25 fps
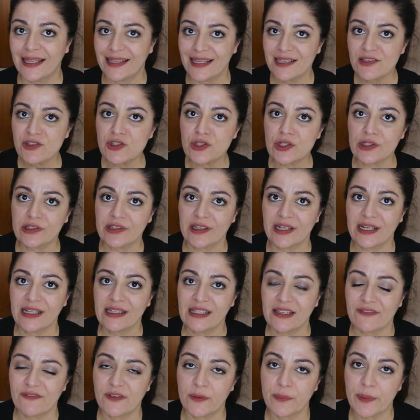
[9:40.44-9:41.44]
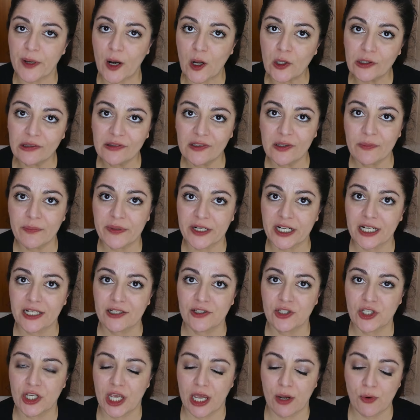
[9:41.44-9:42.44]
adesso tenetevi pronti
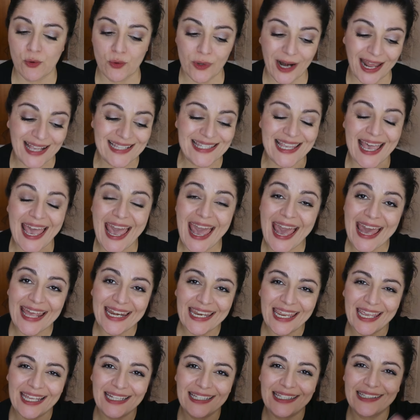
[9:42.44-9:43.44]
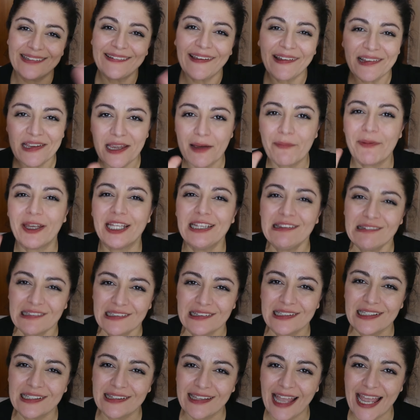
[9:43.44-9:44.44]
perché c'è una serie di
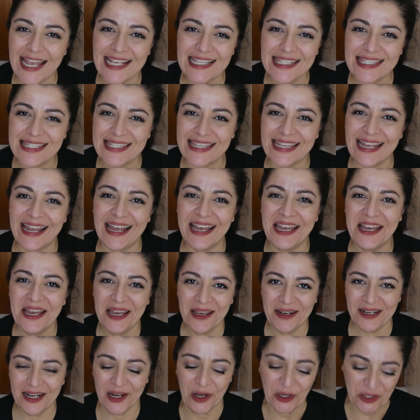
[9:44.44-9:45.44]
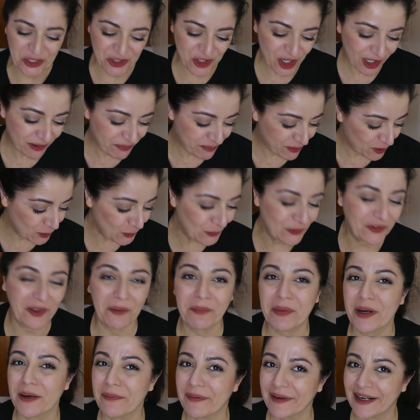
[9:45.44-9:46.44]
tagliamenti di teste, le ho già
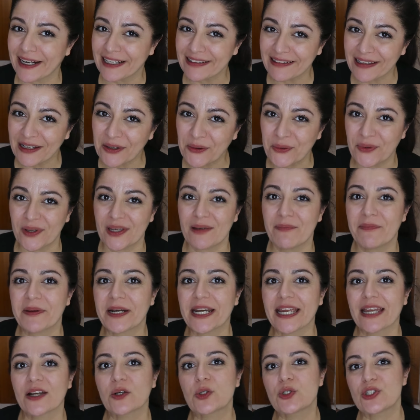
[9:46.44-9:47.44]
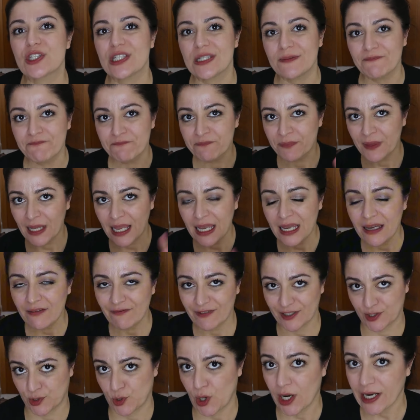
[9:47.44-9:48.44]
tutte preparate qui perché così
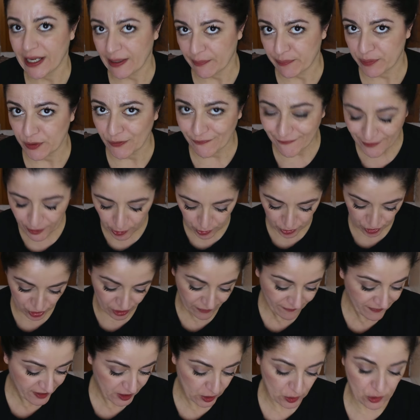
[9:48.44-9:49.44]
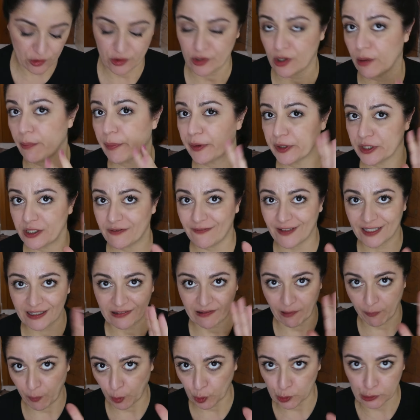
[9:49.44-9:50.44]
faccio anche più veloce il video, se no poi
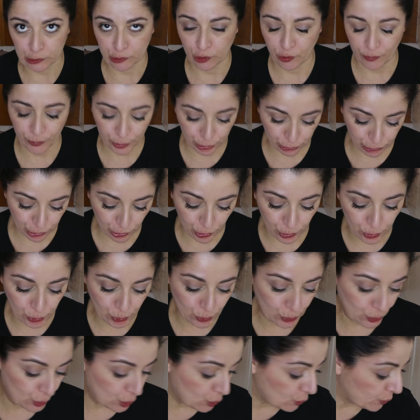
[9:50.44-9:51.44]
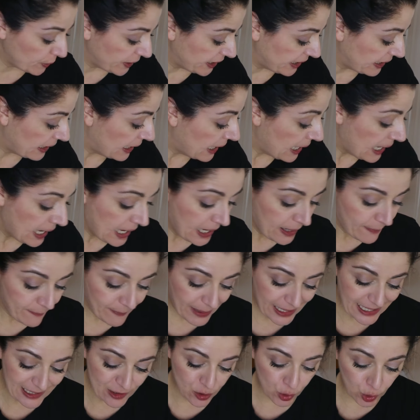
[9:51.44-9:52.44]
diventa molto molto lungo, quindi
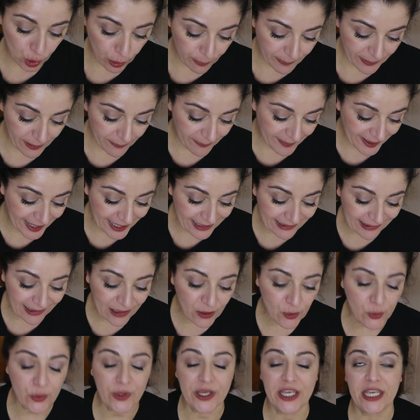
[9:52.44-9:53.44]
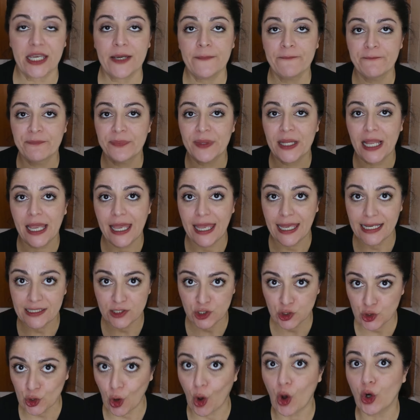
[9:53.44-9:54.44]
me le sono preparate qui e
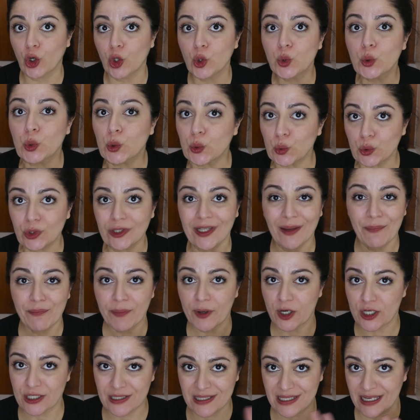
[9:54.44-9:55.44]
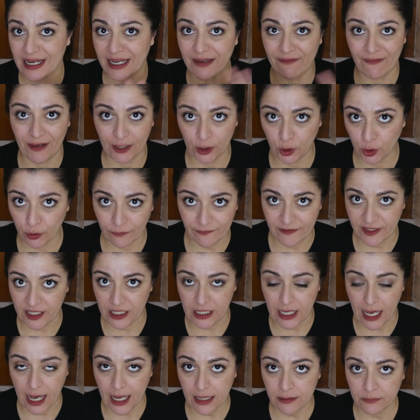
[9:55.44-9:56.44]
sono tutte borse che vanno
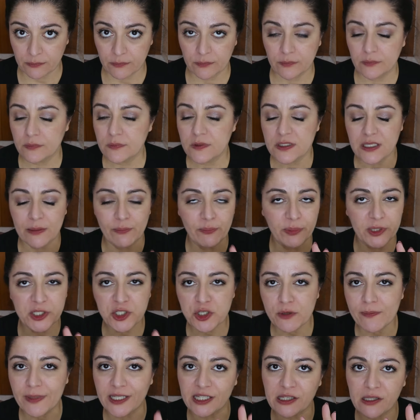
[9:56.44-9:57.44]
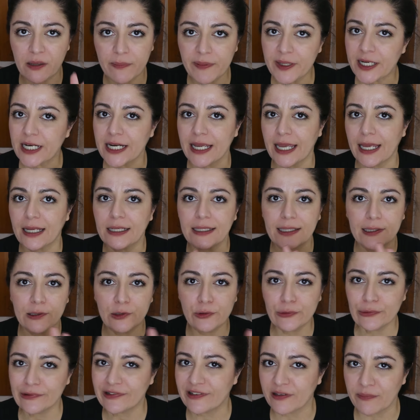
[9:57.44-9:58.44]
via, semplicemente perché
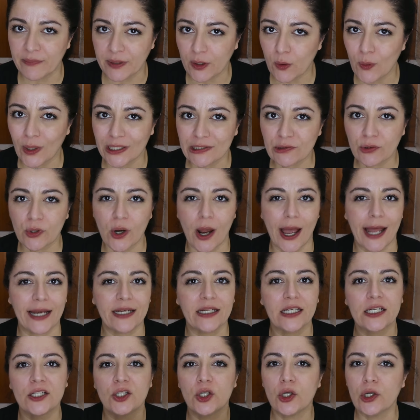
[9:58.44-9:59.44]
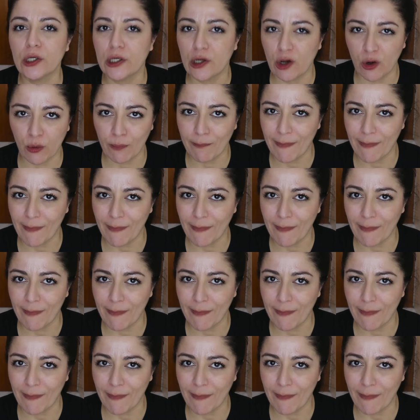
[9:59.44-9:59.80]
negli ultimi 4 anni non le ho